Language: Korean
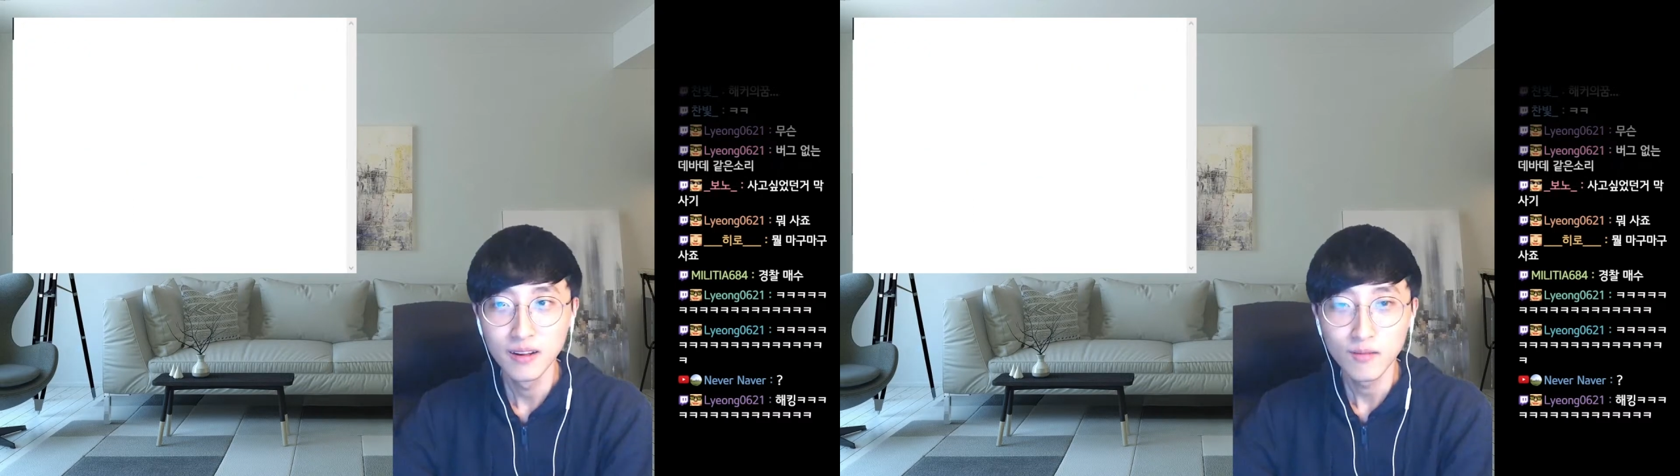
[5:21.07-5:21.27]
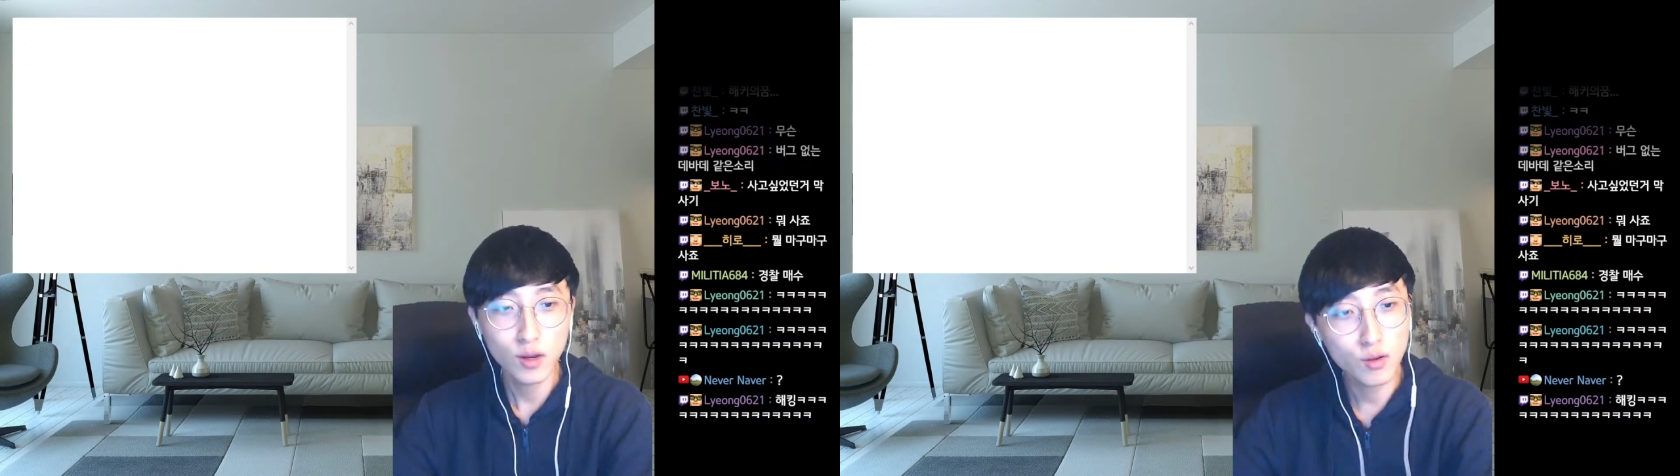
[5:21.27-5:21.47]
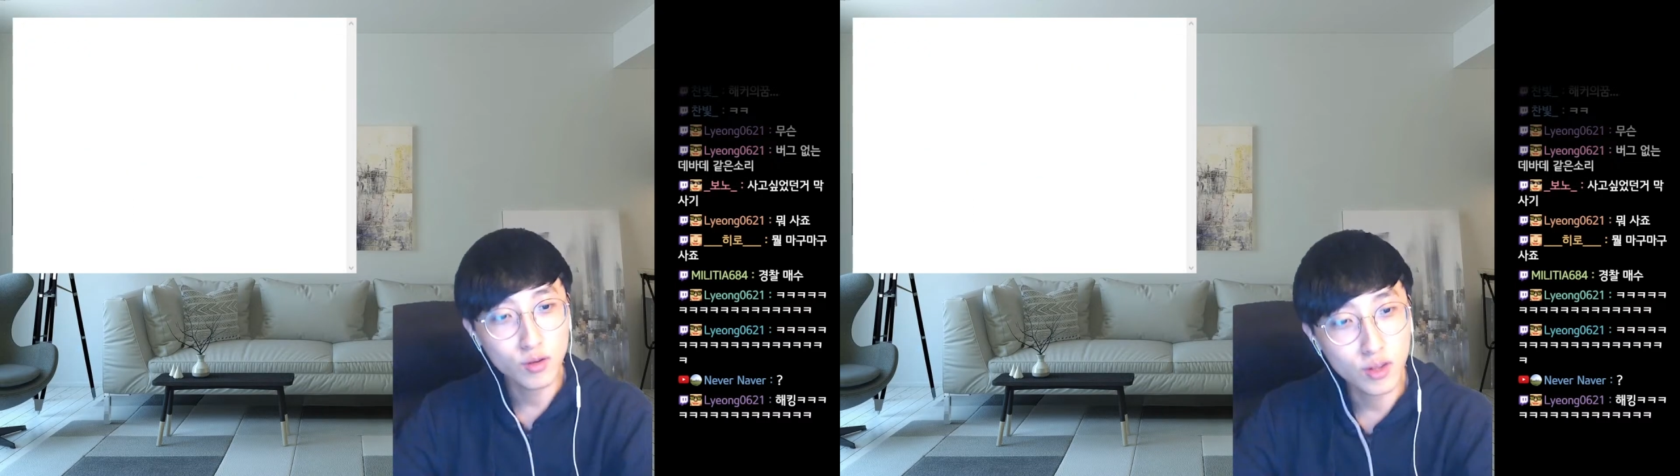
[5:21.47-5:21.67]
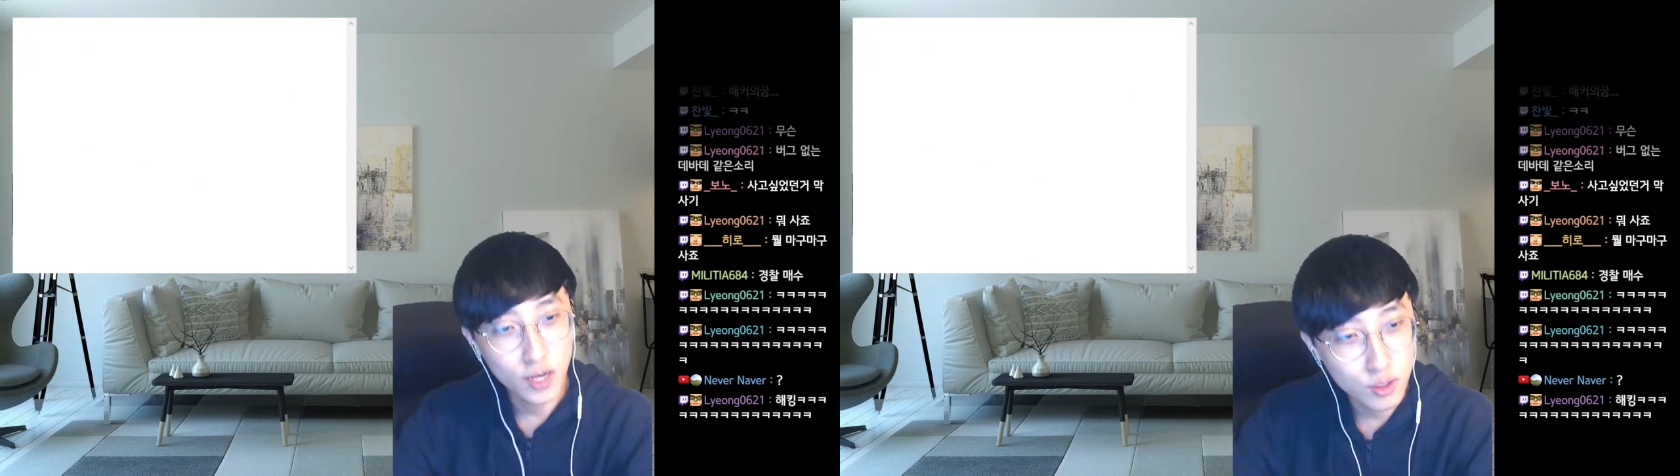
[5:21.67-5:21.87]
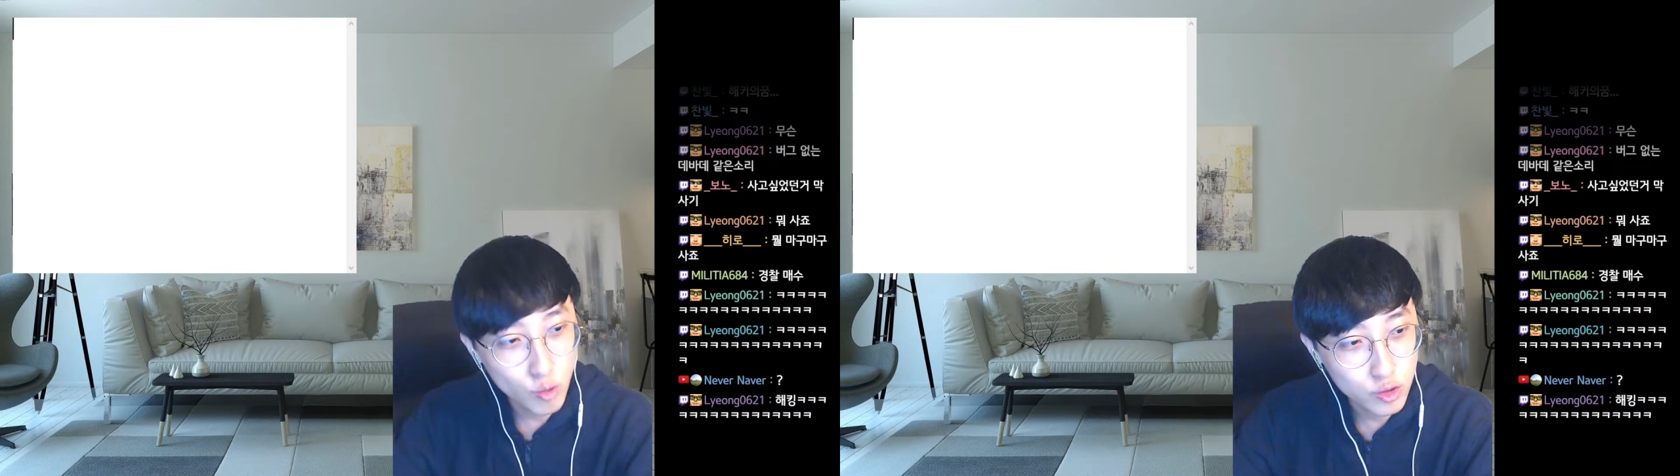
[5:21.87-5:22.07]
그래서 그
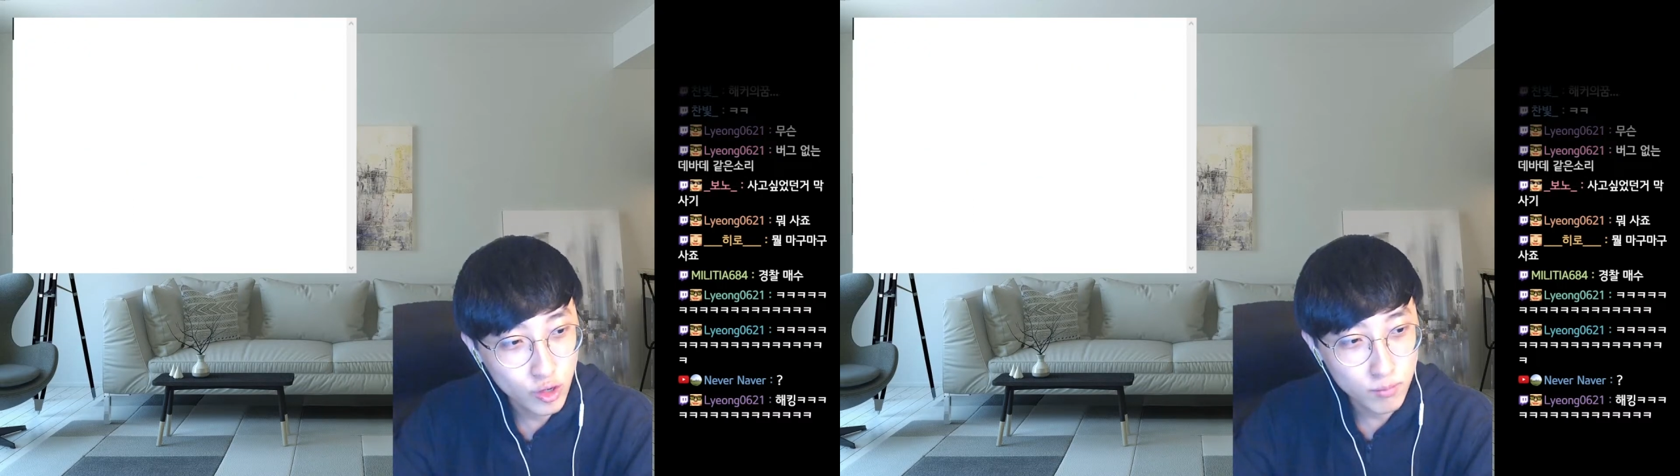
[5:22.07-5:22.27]
길드원 중 한